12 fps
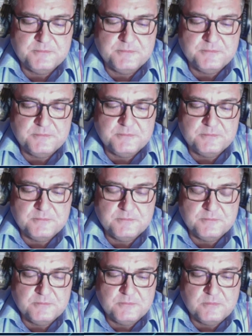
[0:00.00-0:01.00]
la verità,
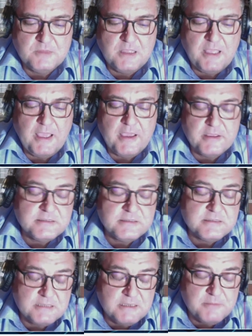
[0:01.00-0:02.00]
ecco. Eh
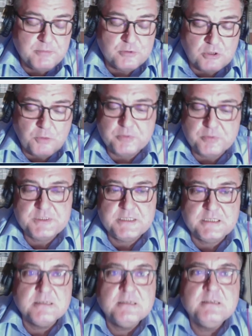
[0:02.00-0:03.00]
sì, purtroppo eh, sì.
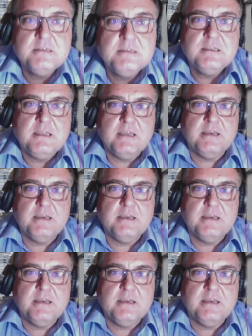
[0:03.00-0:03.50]
Certo.